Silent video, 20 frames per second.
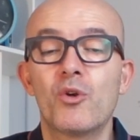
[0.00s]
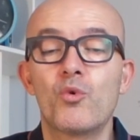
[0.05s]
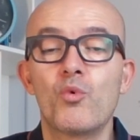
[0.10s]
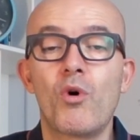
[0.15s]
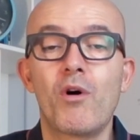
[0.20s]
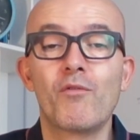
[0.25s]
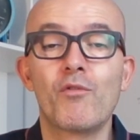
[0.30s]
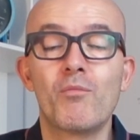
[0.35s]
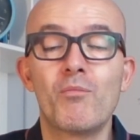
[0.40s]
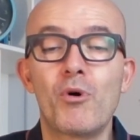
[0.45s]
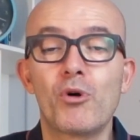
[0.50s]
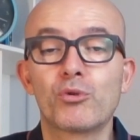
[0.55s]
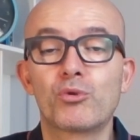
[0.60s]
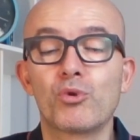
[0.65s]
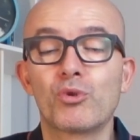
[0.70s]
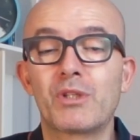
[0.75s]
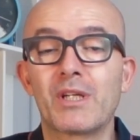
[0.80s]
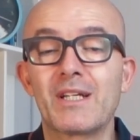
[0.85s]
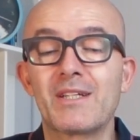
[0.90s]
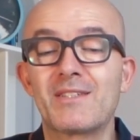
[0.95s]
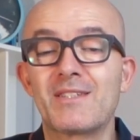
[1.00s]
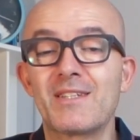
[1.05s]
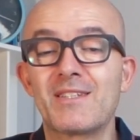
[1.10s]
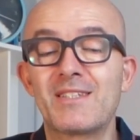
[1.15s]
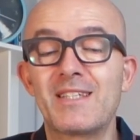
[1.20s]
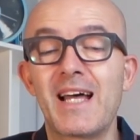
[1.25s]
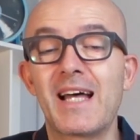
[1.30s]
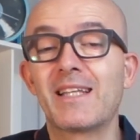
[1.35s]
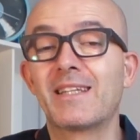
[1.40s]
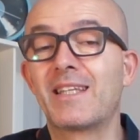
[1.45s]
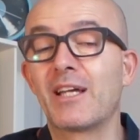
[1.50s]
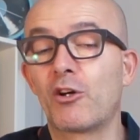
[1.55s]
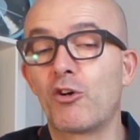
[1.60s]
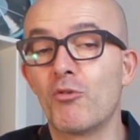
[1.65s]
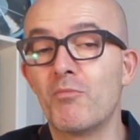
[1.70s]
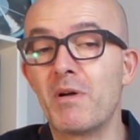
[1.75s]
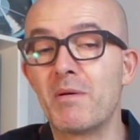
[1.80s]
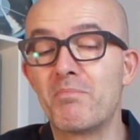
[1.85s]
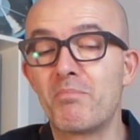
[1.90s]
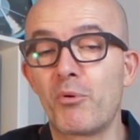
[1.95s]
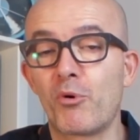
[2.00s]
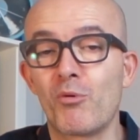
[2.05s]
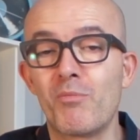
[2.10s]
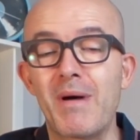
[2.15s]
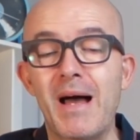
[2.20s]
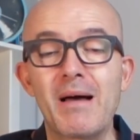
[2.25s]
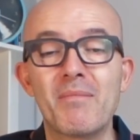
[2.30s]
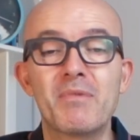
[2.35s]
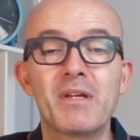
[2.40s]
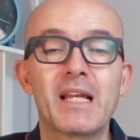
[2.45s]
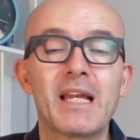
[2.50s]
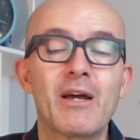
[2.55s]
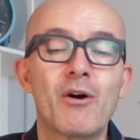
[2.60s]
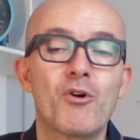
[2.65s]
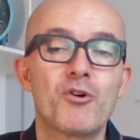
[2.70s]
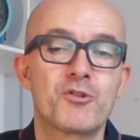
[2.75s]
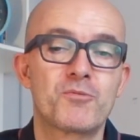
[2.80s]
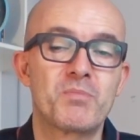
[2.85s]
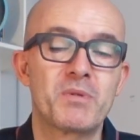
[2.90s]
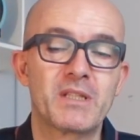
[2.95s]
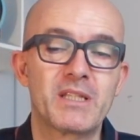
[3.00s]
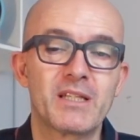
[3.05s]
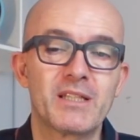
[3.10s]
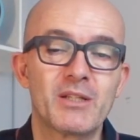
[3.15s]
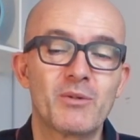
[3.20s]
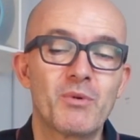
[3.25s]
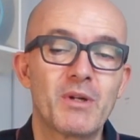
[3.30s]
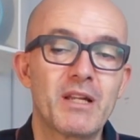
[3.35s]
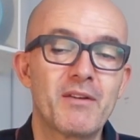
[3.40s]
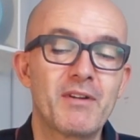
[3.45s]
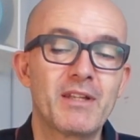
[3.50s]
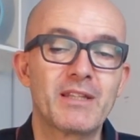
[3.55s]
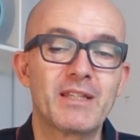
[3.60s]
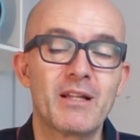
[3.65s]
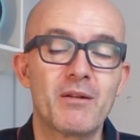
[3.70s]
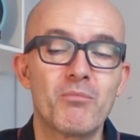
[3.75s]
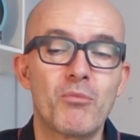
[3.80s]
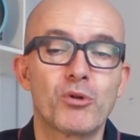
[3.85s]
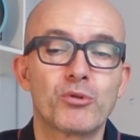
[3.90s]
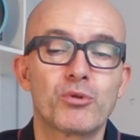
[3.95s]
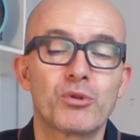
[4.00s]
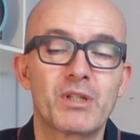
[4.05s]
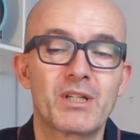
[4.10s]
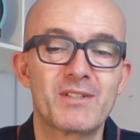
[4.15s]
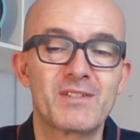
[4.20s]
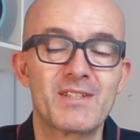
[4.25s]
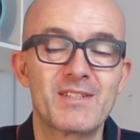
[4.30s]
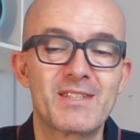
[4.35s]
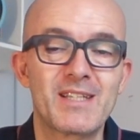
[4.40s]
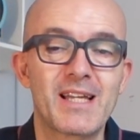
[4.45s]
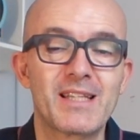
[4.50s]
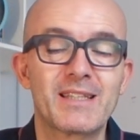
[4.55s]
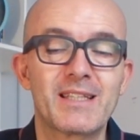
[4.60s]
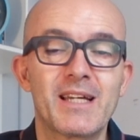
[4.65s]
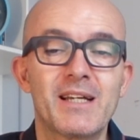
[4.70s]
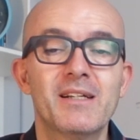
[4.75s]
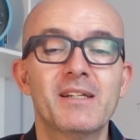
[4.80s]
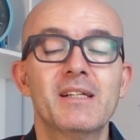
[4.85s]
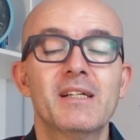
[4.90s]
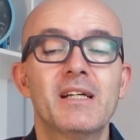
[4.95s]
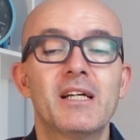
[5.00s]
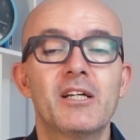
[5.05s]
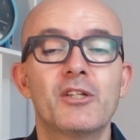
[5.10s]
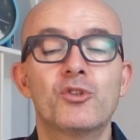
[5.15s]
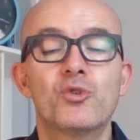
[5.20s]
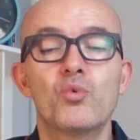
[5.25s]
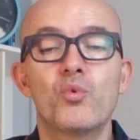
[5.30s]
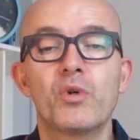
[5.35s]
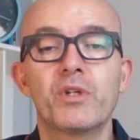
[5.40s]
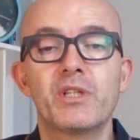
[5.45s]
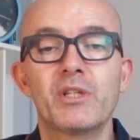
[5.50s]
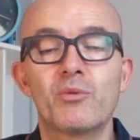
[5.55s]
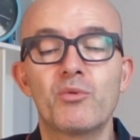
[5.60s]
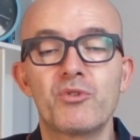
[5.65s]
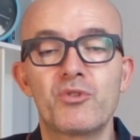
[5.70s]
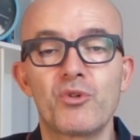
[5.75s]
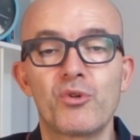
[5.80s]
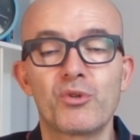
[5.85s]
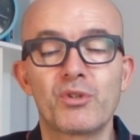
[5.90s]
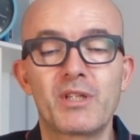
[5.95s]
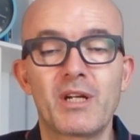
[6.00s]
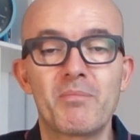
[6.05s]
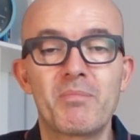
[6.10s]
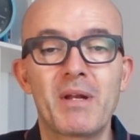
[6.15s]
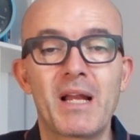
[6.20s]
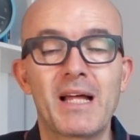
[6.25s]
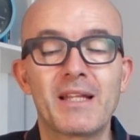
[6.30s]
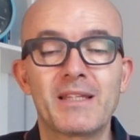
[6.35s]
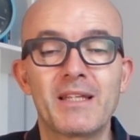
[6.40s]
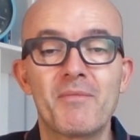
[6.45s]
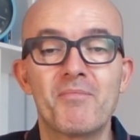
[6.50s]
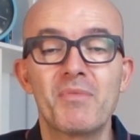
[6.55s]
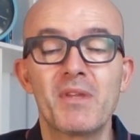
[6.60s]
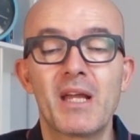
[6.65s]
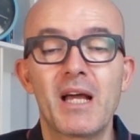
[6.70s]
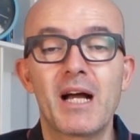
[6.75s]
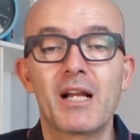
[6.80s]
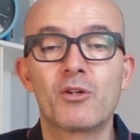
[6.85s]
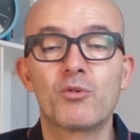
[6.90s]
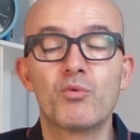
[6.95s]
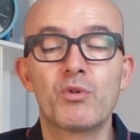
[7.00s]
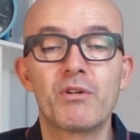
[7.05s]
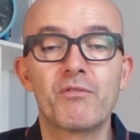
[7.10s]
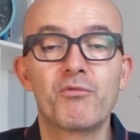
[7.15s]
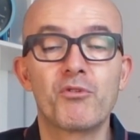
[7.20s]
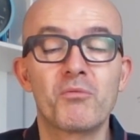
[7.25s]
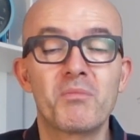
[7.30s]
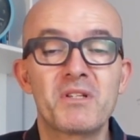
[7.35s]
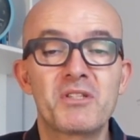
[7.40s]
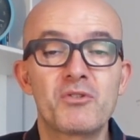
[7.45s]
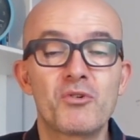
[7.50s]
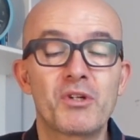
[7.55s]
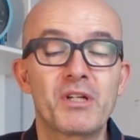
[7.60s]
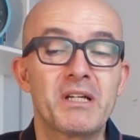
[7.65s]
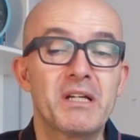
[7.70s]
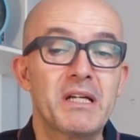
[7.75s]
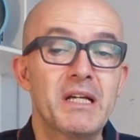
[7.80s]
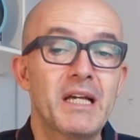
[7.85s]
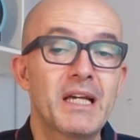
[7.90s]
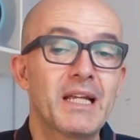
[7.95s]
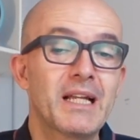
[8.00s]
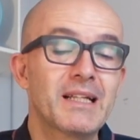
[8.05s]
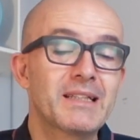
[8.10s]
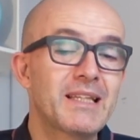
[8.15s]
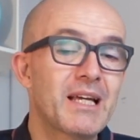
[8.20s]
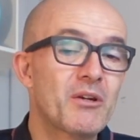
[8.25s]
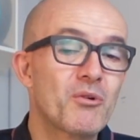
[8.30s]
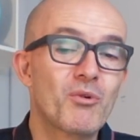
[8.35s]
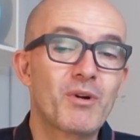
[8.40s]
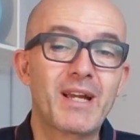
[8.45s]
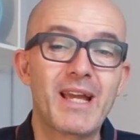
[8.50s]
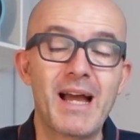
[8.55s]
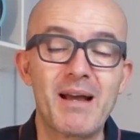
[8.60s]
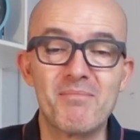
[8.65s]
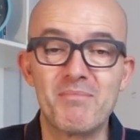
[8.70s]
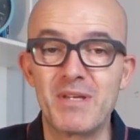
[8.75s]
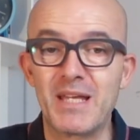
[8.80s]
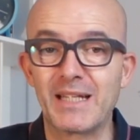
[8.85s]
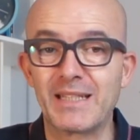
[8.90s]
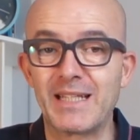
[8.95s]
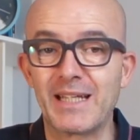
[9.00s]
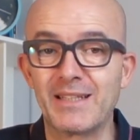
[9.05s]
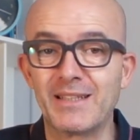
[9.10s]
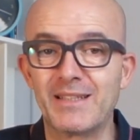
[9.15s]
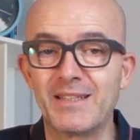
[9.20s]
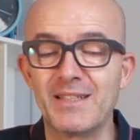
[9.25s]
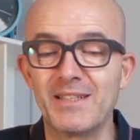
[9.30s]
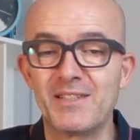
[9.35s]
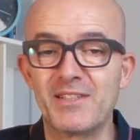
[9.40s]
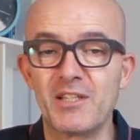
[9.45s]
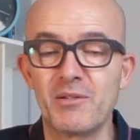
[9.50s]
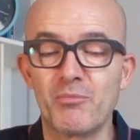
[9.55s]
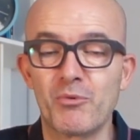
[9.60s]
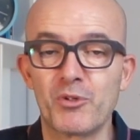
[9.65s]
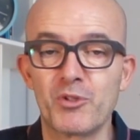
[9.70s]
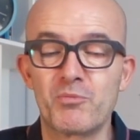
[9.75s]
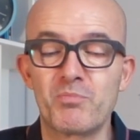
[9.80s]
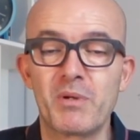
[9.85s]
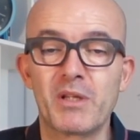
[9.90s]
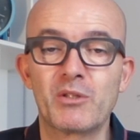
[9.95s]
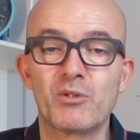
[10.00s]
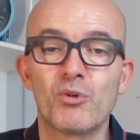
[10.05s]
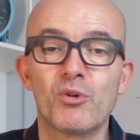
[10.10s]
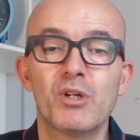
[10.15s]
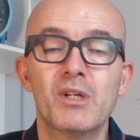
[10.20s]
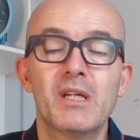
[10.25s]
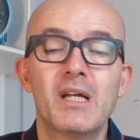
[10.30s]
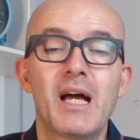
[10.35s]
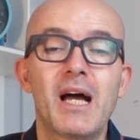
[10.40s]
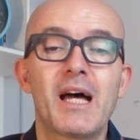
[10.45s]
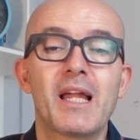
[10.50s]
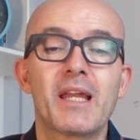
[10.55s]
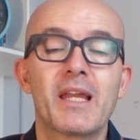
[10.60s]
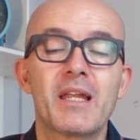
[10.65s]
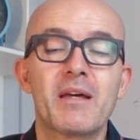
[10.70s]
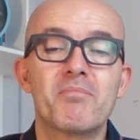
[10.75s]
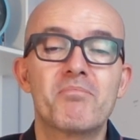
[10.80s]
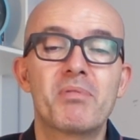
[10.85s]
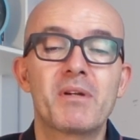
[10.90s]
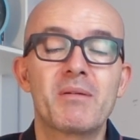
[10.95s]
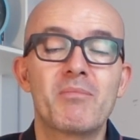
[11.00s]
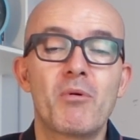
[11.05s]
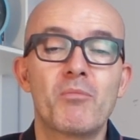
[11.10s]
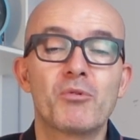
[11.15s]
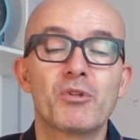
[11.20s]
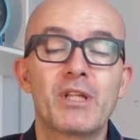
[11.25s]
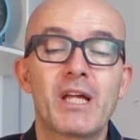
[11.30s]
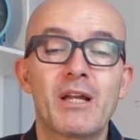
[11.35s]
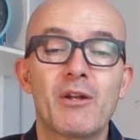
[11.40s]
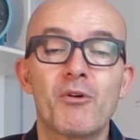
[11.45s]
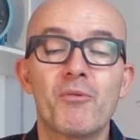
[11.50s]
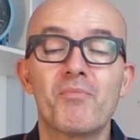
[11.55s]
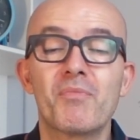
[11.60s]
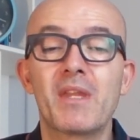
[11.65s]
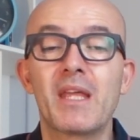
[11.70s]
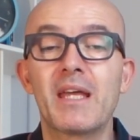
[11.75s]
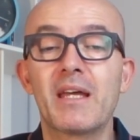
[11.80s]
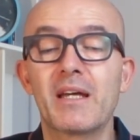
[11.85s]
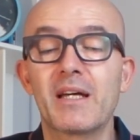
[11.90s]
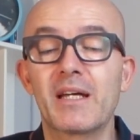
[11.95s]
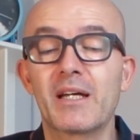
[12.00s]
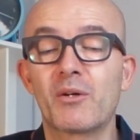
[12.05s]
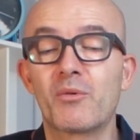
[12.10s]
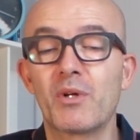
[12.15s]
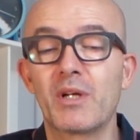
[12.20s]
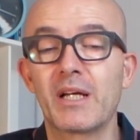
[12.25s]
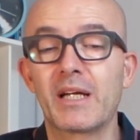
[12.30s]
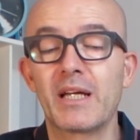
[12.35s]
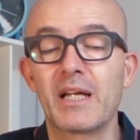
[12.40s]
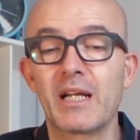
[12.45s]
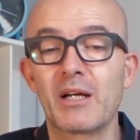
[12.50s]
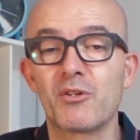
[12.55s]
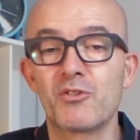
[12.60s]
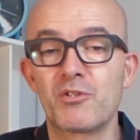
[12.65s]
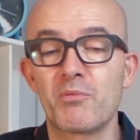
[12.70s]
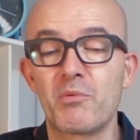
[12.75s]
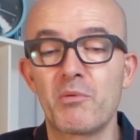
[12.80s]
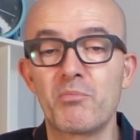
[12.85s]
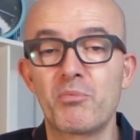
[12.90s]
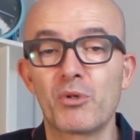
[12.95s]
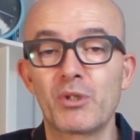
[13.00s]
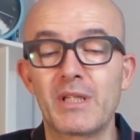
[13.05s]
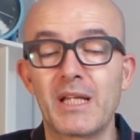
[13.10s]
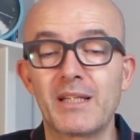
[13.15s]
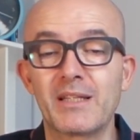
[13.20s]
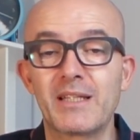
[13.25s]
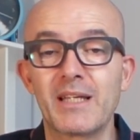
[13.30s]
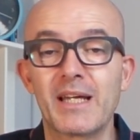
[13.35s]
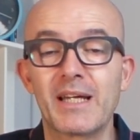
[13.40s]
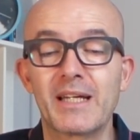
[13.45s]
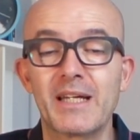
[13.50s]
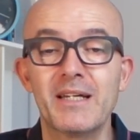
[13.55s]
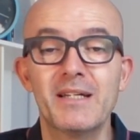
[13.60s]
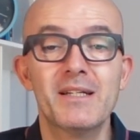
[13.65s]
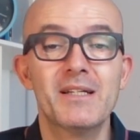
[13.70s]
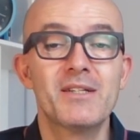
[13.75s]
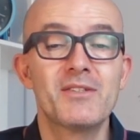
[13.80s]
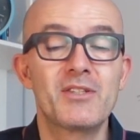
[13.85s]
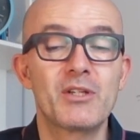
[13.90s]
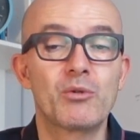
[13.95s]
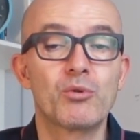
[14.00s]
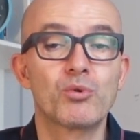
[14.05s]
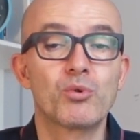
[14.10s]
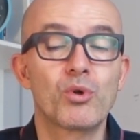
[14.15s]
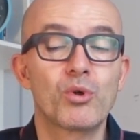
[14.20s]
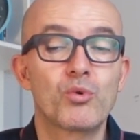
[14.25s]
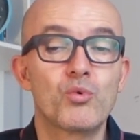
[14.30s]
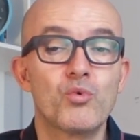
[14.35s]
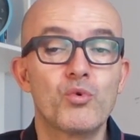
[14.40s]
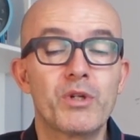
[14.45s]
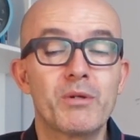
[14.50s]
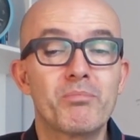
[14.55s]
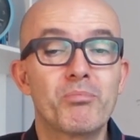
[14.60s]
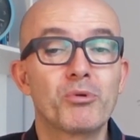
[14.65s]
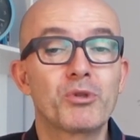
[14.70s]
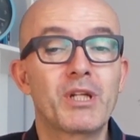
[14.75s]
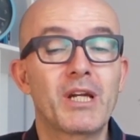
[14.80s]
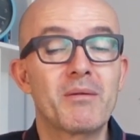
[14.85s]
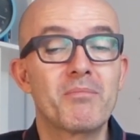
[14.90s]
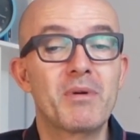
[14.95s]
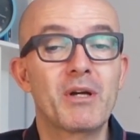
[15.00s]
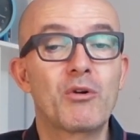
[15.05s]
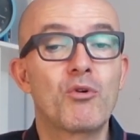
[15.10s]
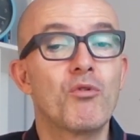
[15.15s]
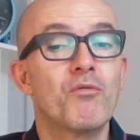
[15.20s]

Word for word: nuovo Moto 360 come probabile ospite di quell'evento, il Moto 360 2 di cui sono trapelate alcune informazioni. In realtà non cambia tantissimo rispetto al primo modello e eh, quella che è la cosa più importante è che secondo alcuni potrebbe